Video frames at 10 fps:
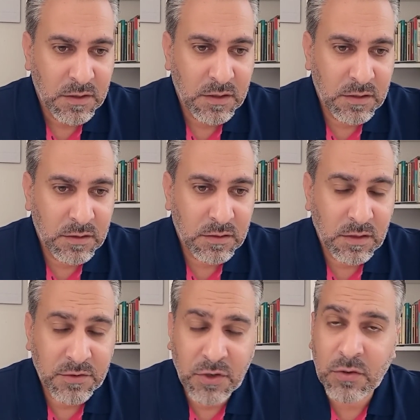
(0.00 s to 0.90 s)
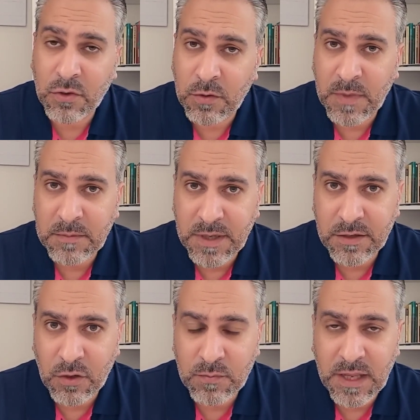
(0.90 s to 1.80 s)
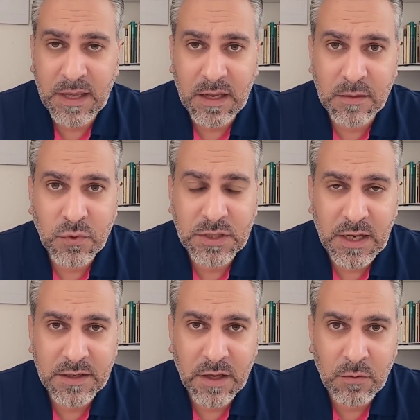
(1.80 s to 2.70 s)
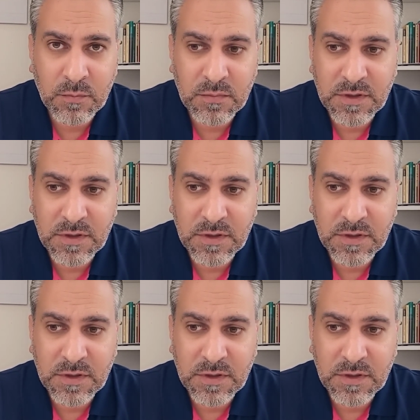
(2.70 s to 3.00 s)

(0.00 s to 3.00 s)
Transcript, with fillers: آه، رغما بانهم لا يعلمون الى انهم